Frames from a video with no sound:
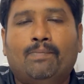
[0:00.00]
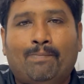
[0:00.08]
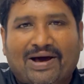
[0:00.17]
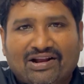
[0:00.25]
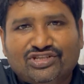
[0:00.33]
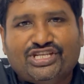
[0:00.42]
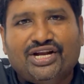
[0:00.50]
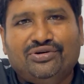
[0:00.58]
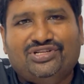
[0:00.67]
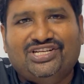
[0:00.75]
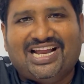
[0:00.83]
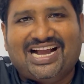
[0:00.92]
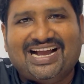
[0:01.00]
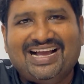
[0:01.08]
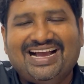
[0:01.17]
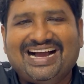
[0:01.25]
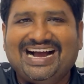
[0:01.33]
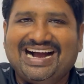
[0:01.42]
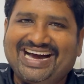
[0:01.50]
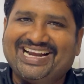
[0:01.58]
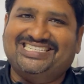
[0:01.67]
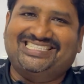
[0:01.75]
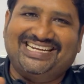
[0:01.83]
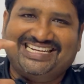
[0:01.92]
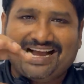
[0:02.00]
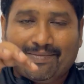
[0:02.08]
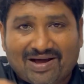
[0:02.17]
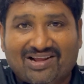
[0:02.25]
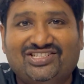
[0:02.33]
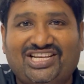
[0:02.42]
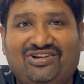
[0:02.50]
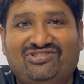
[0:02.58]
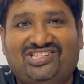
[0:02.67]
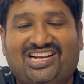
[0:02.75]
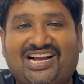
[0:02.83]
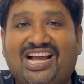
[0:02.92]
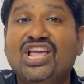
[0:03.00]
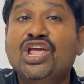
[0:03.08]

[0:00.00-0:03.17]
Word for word: బలం చేకూర్చేలాగా ఆ అరెస్ట్కి ఇంకా బలం చేకూర్చేలాగా